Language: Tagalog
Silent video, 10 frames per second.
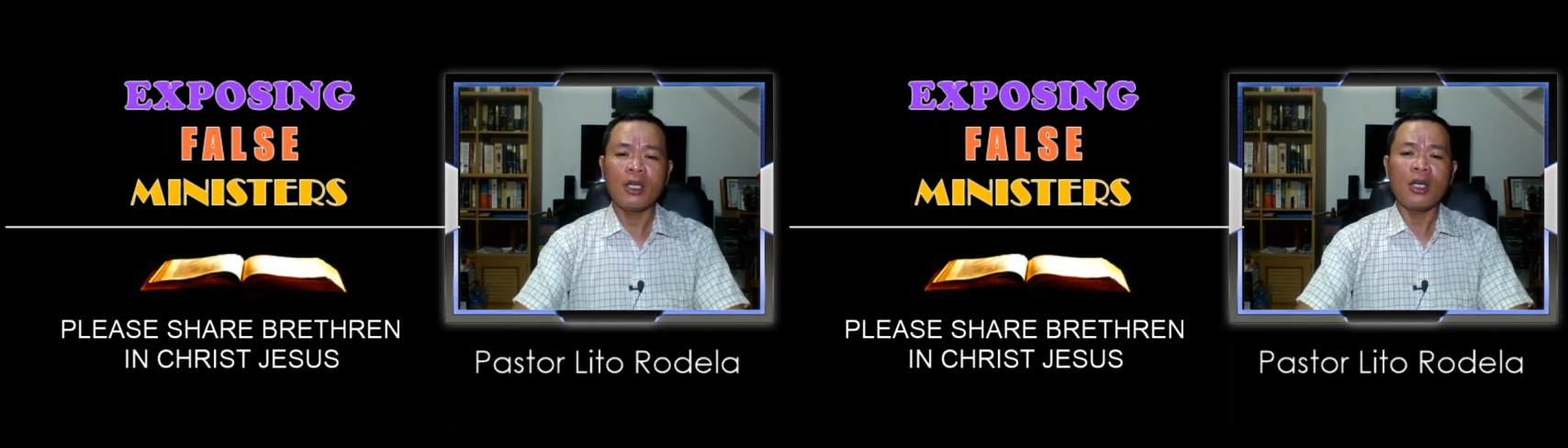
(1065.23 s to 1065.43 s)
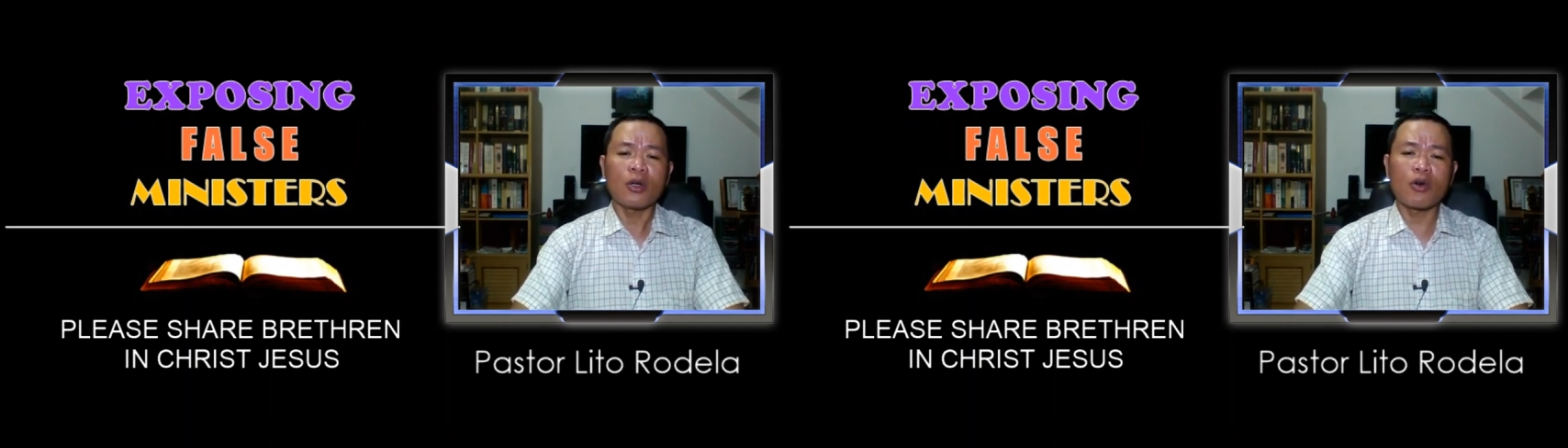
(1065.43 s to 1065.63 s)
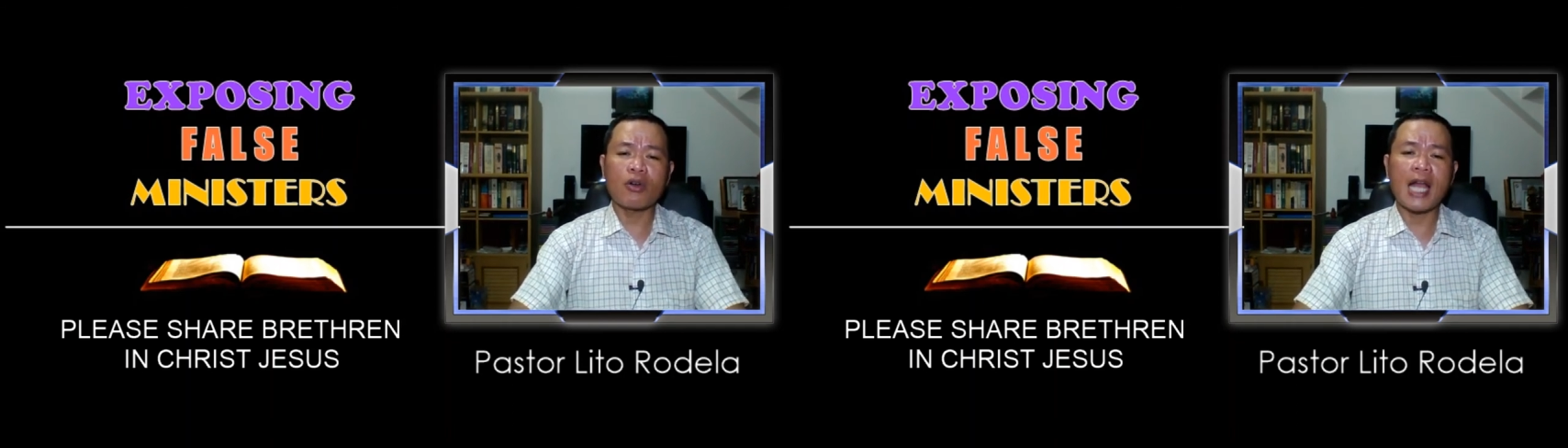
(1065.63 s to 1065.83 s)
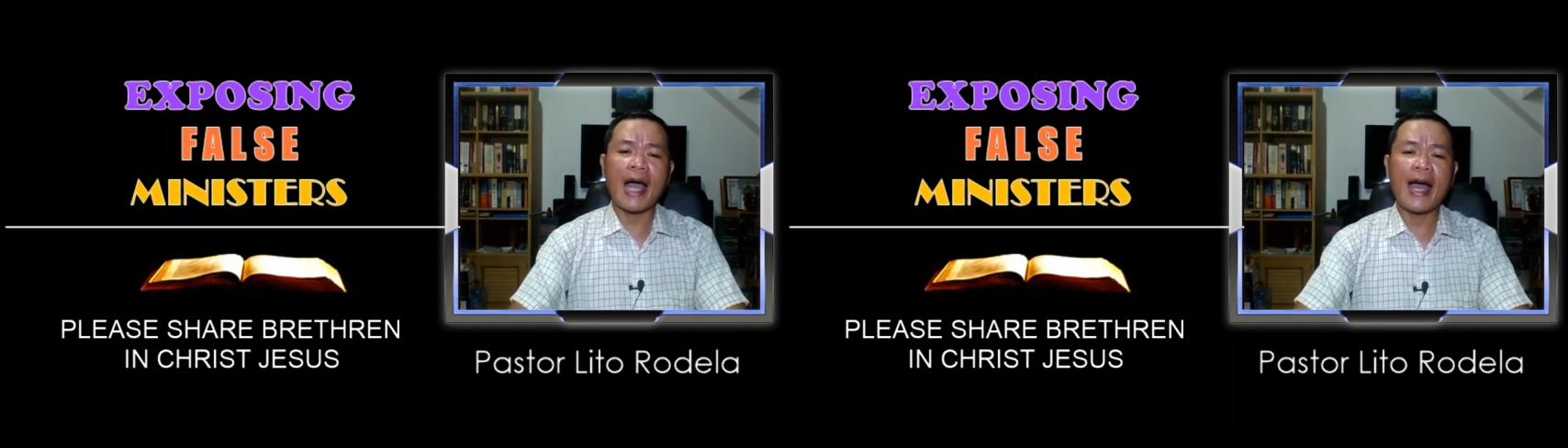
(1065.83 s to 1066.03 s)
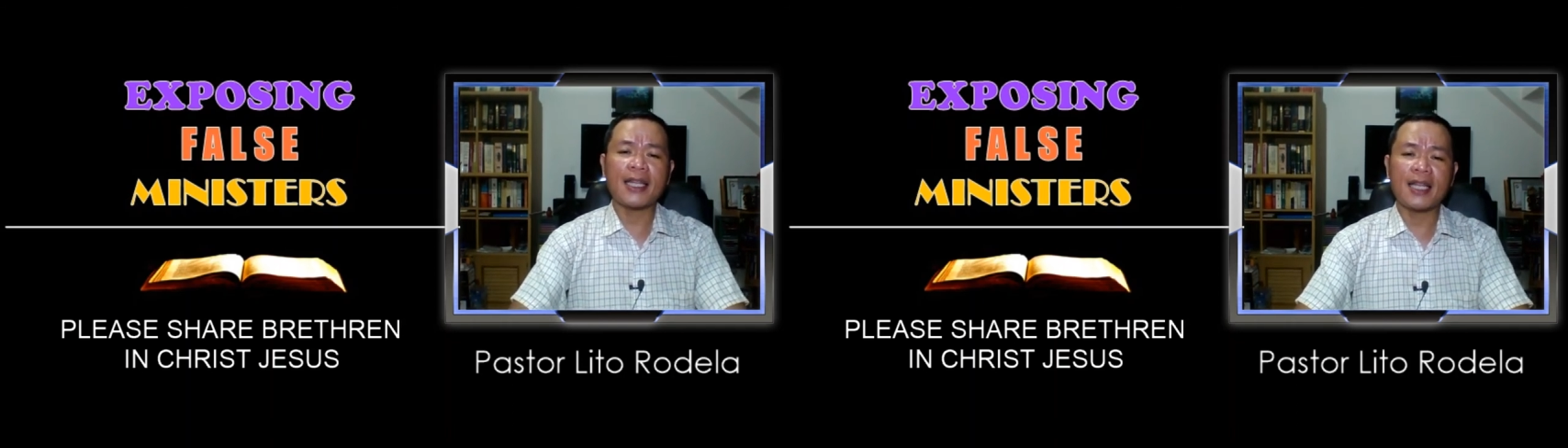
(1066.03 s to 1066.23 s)
kung
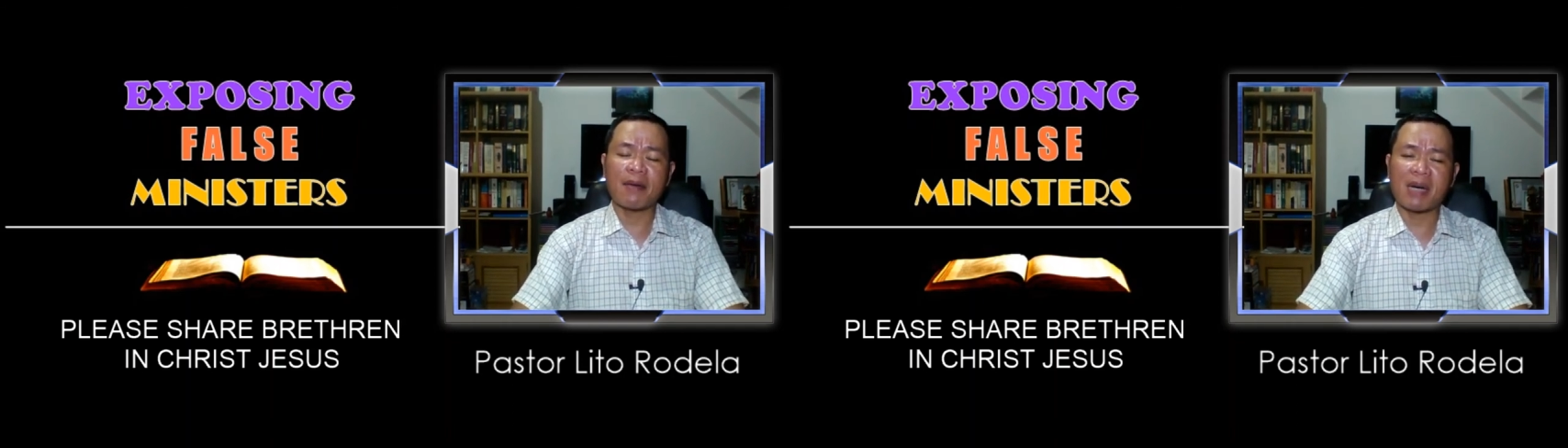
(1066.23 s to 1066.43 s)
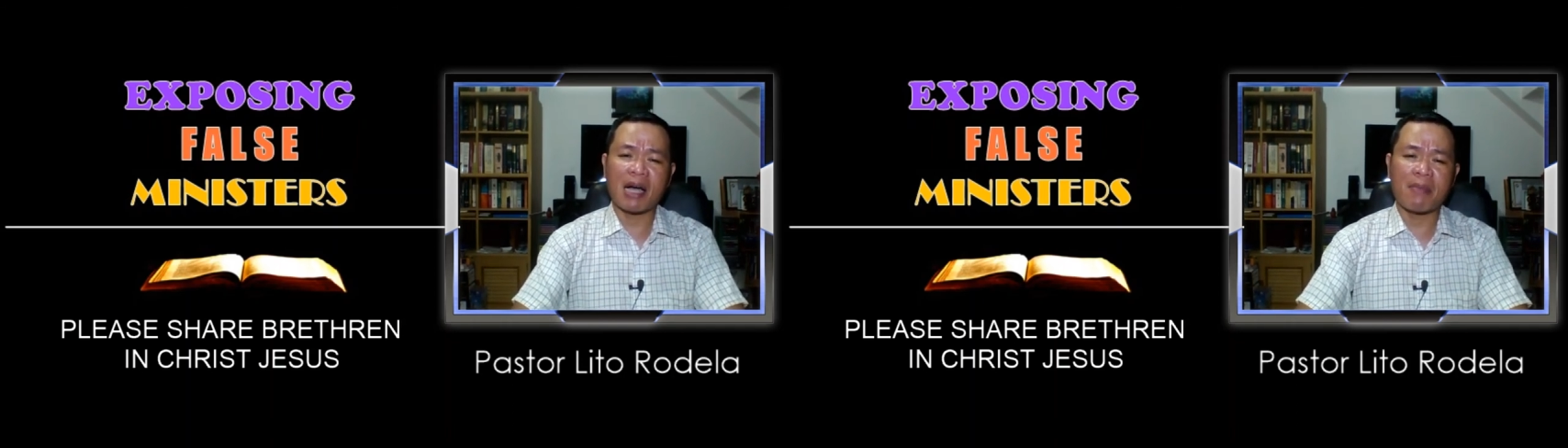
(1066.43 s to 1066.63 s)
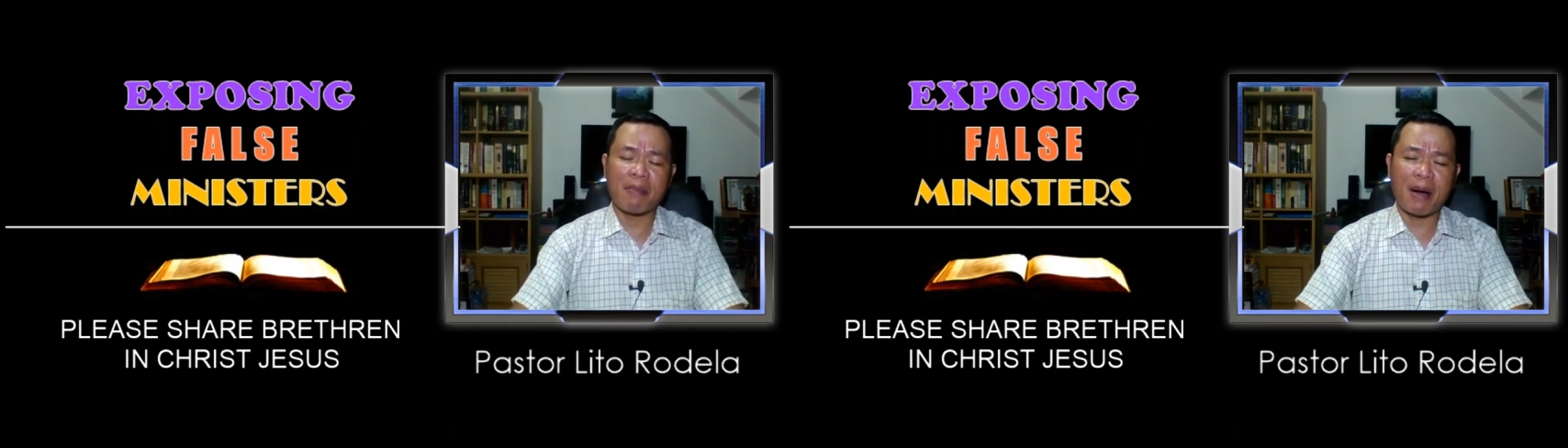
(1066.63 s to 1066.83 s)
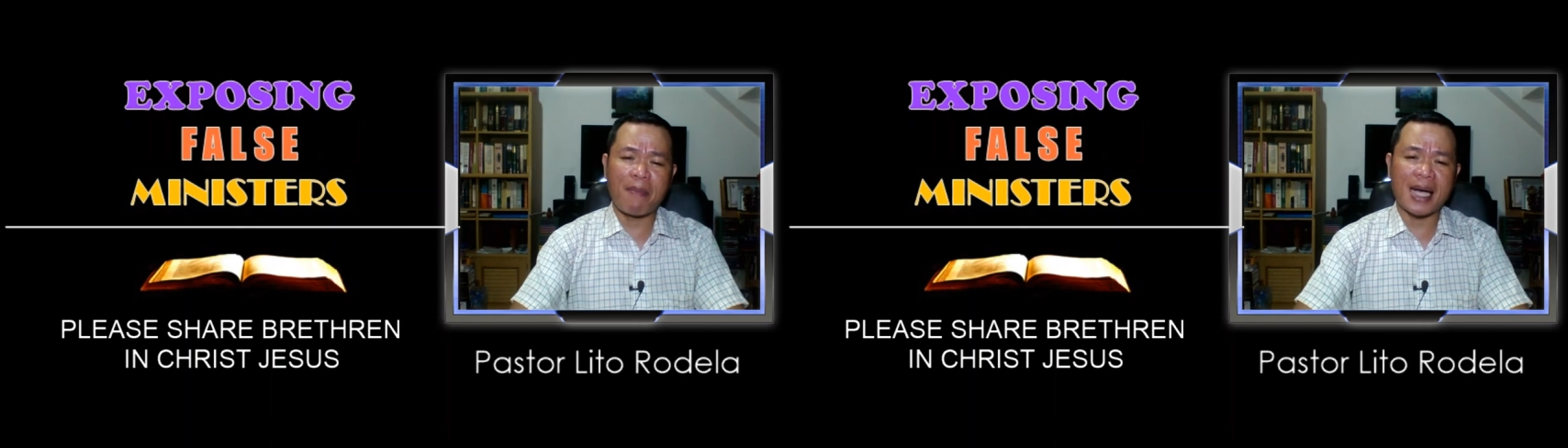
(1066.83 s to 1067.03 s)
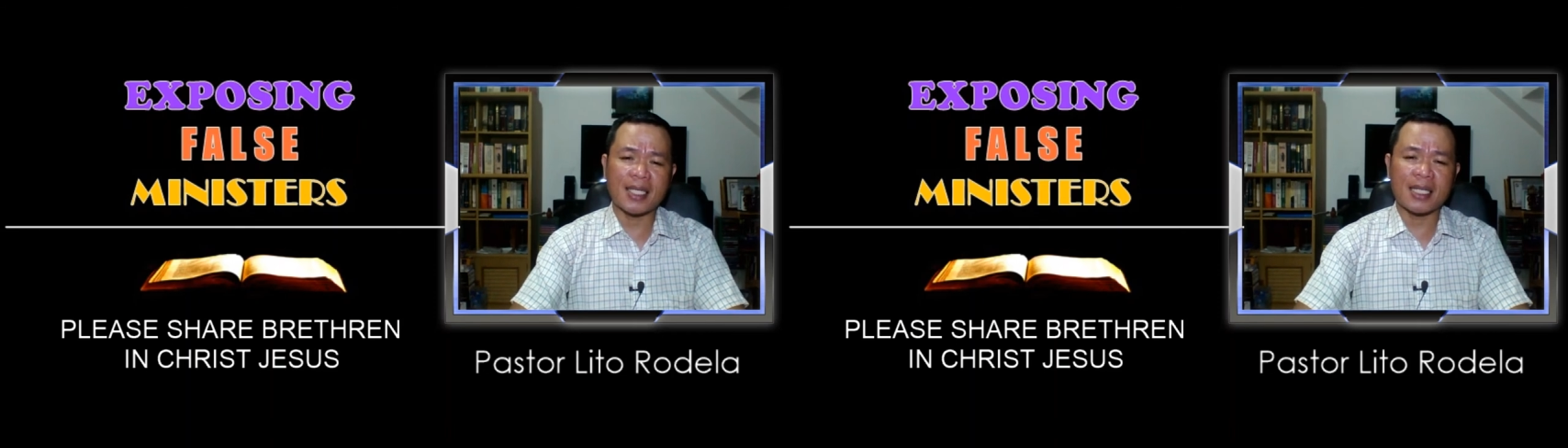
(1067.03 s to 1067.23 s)
lahat ng mga
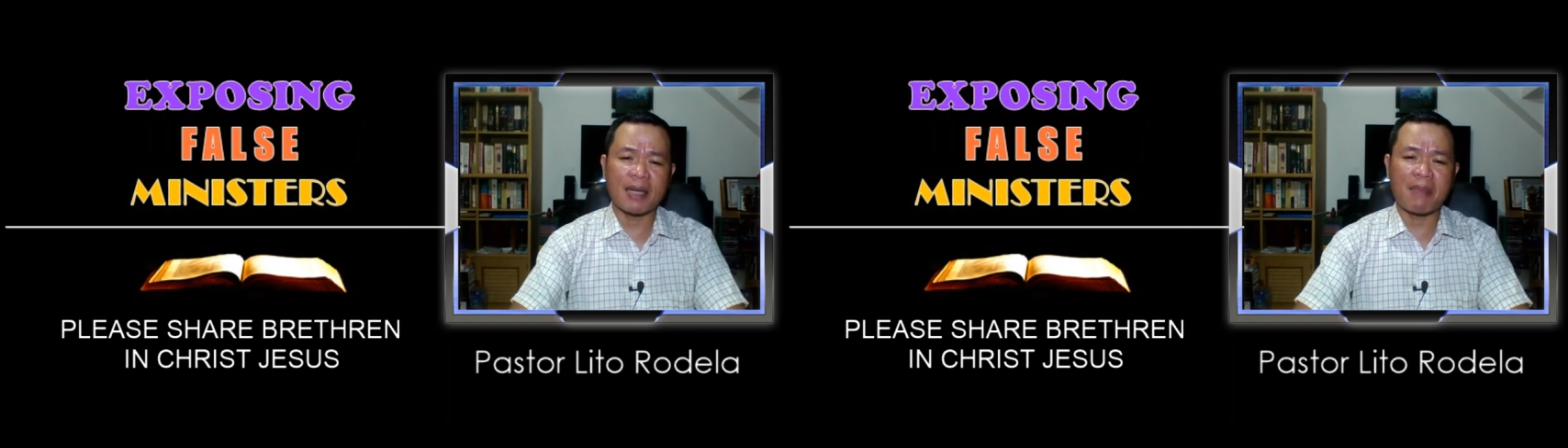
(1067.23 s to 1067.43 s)
mababasa sa